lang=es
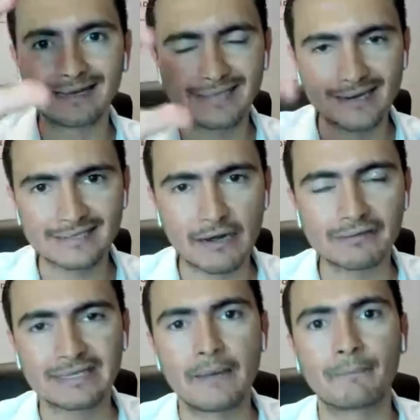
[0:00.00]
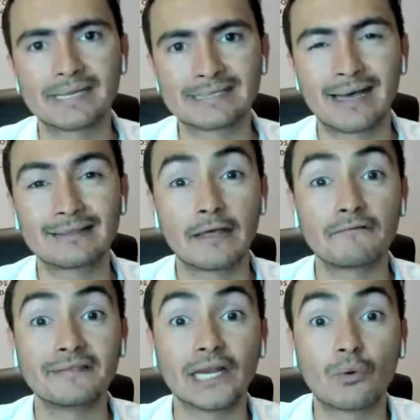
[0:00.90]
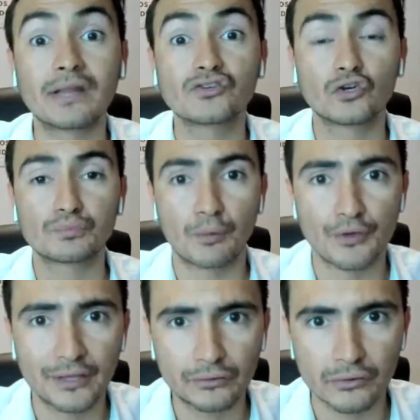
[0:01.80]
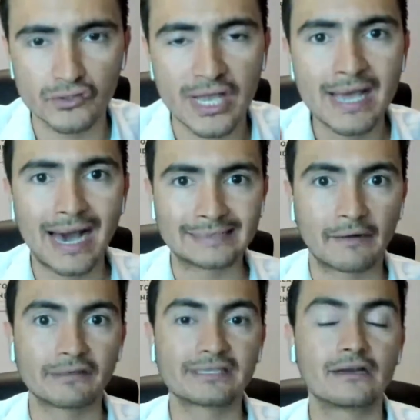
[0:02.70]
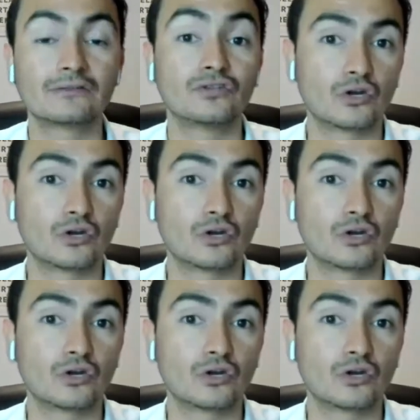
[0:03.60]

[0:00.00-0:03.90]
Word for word: las áreas claves de la empresa, definir cuáles son los proyectos a través de,